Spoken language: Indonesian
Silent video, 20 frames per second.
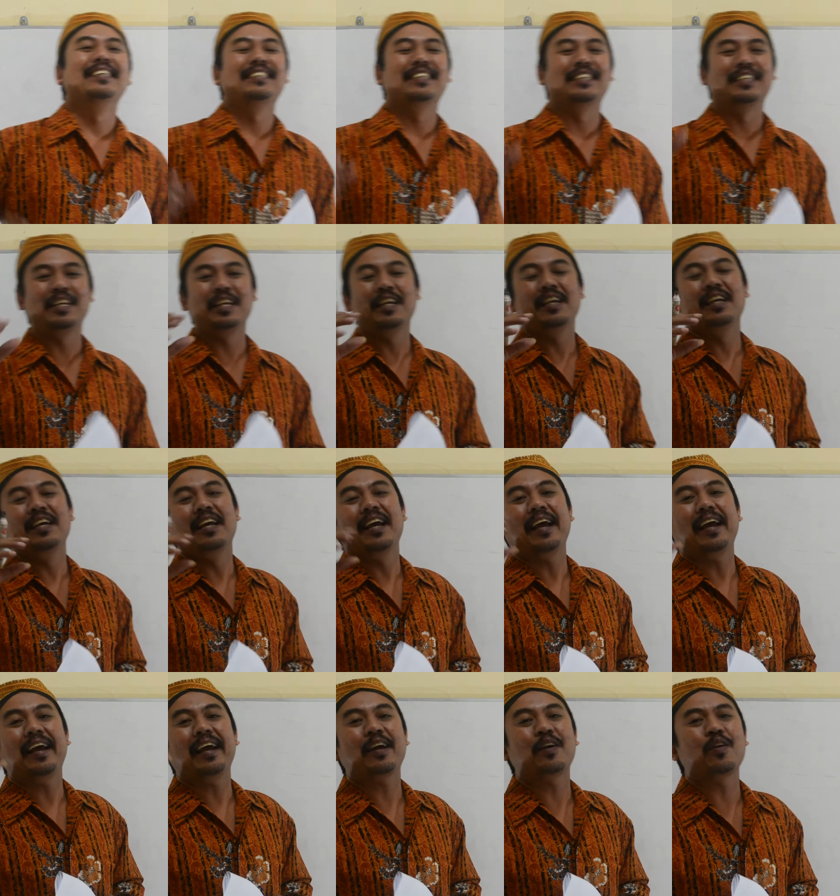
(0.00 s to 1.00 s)
jadi
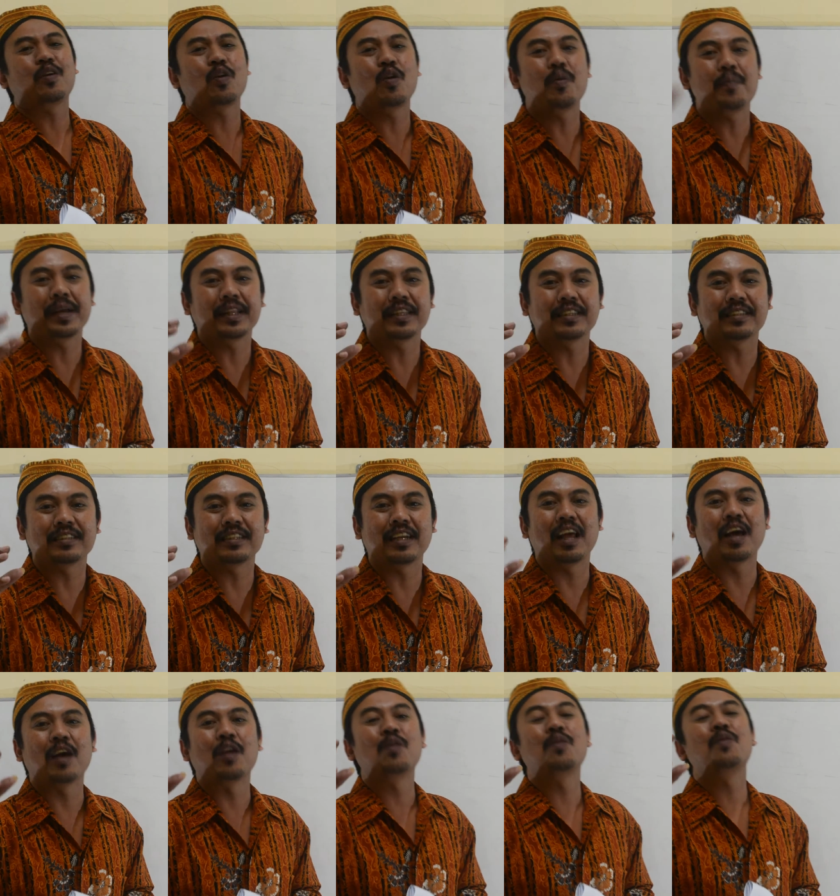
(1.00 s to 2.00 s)
ekor komet
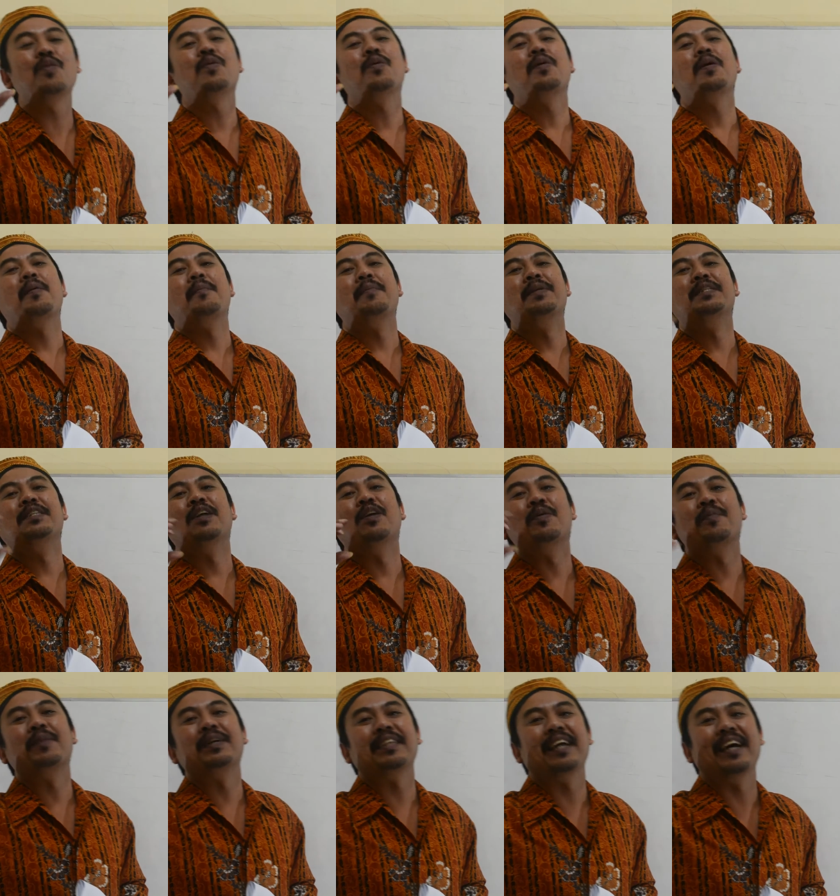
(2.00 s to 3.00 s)
selalu
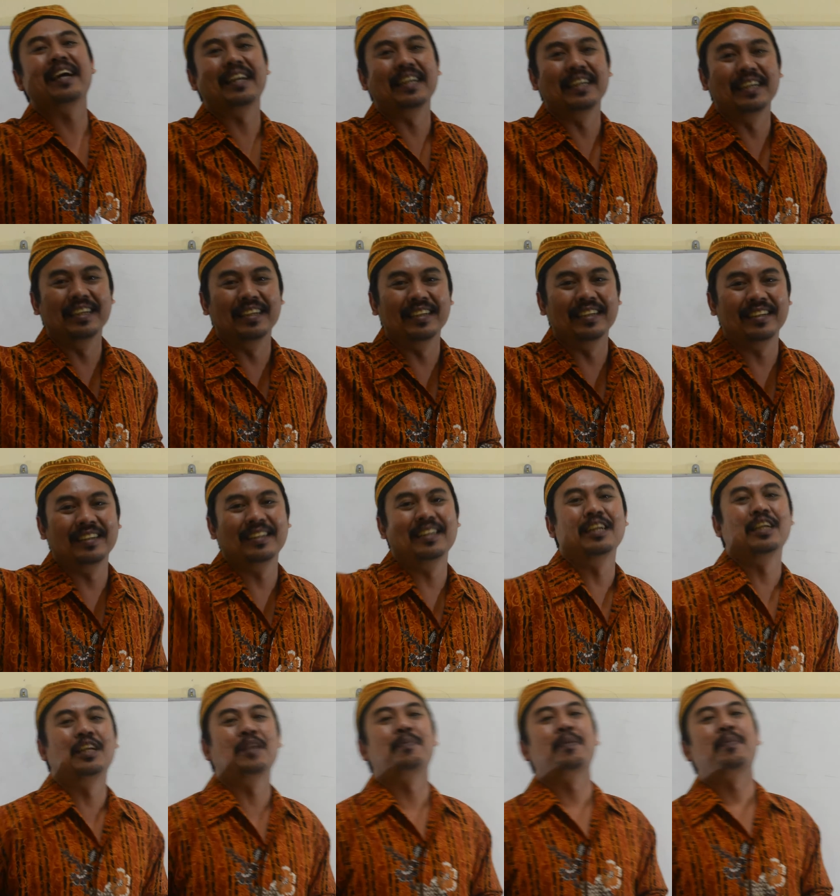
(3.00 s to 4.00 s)
menjauhi matahari
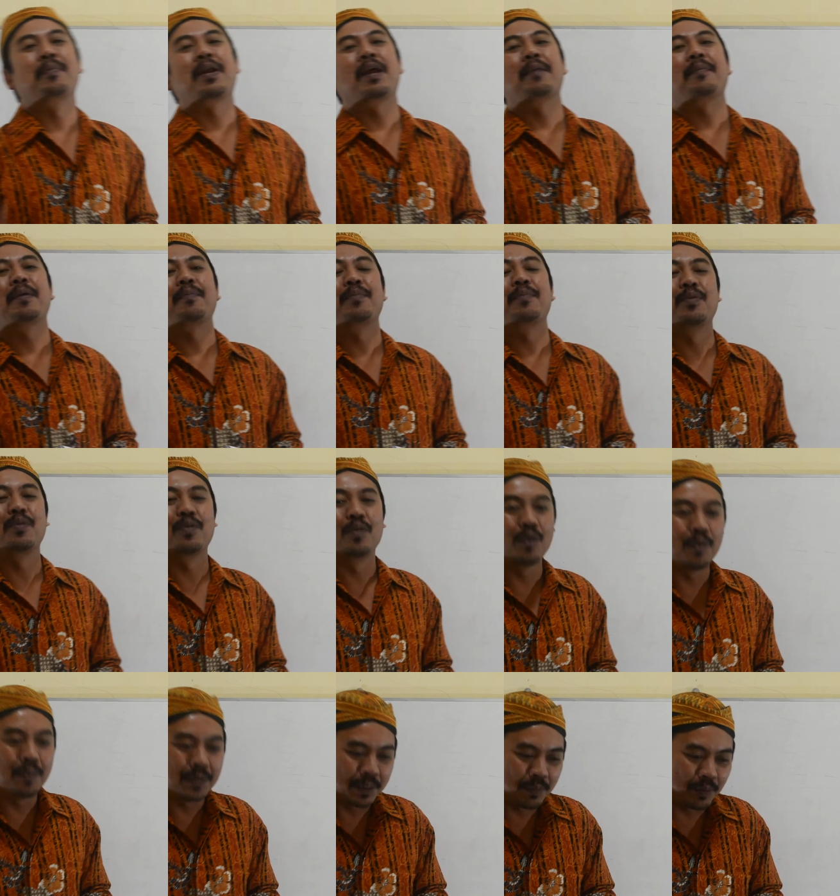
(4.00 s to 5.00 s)
di beberapa
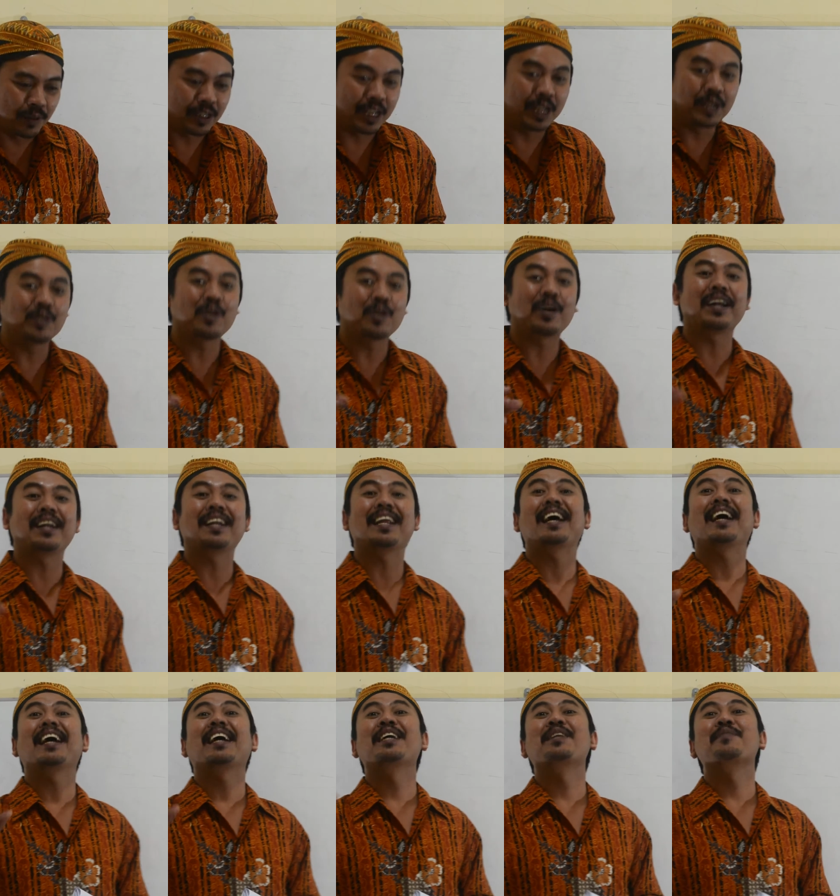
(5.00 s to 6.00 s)
buku menyebutkan itu
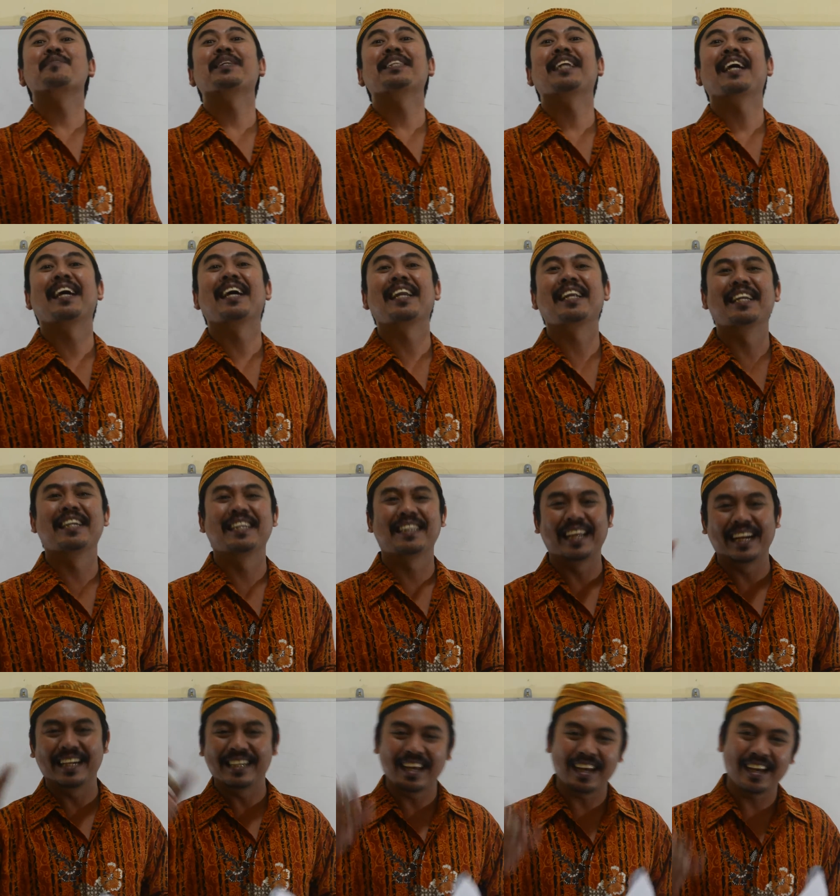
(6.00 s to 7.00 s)
karena angin matahari
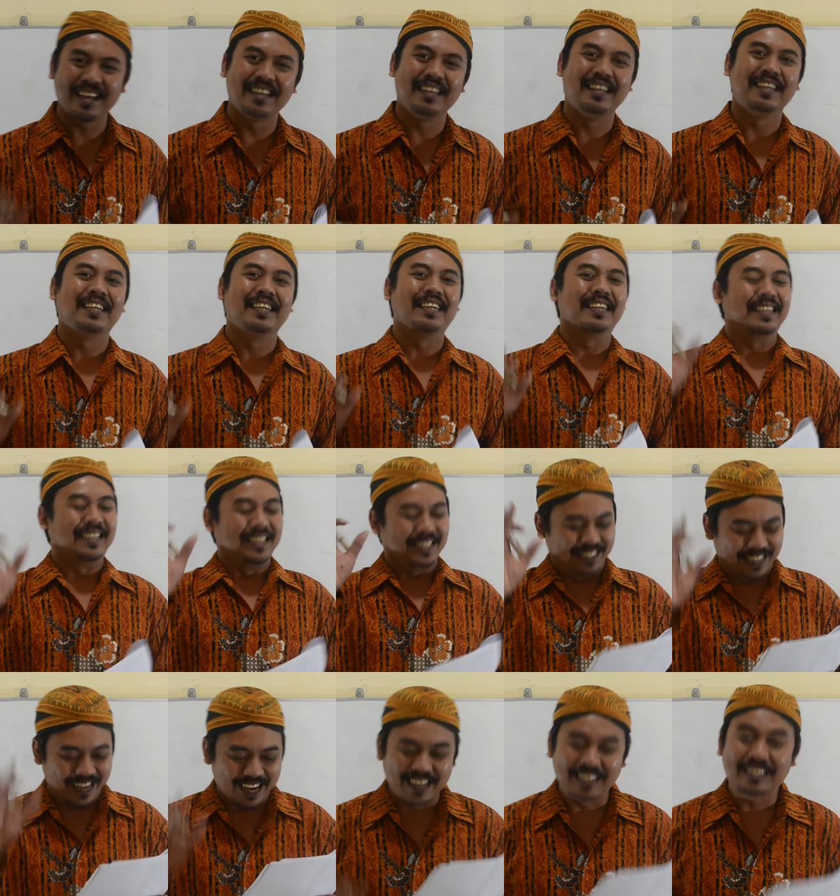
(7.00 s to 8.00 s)
detailnya
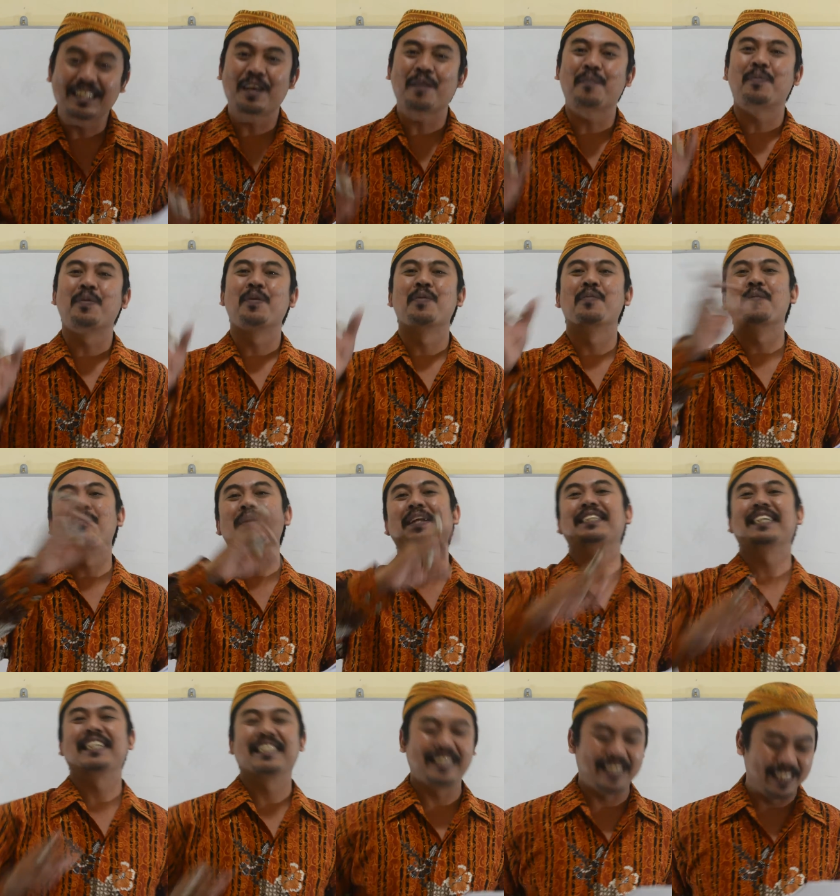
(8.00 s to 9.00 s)
ya saya belum
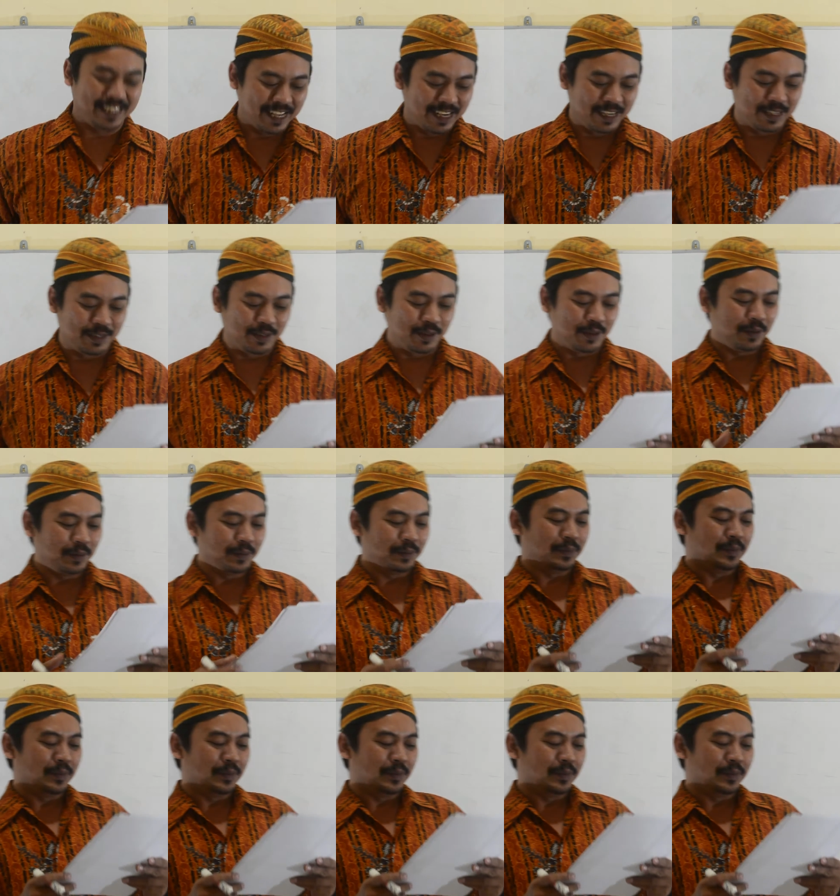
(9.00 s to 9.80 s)
mempelajari detail itu